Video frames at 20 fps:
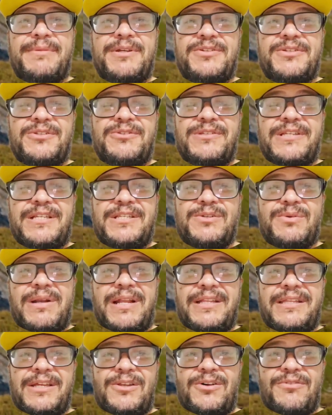menos de
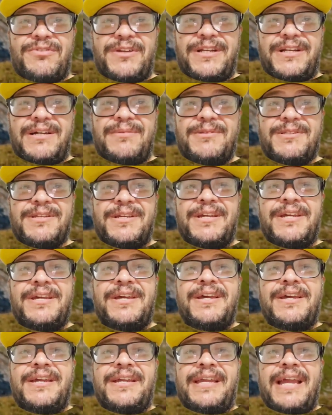249 gramas
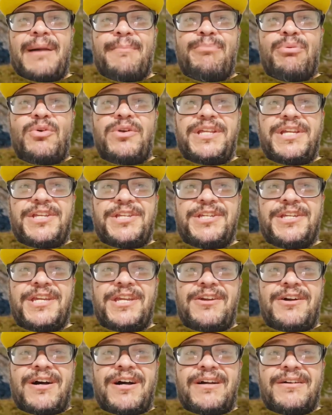e é
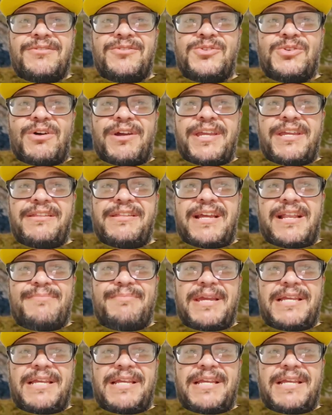bonitinho, ó. Zoinho dele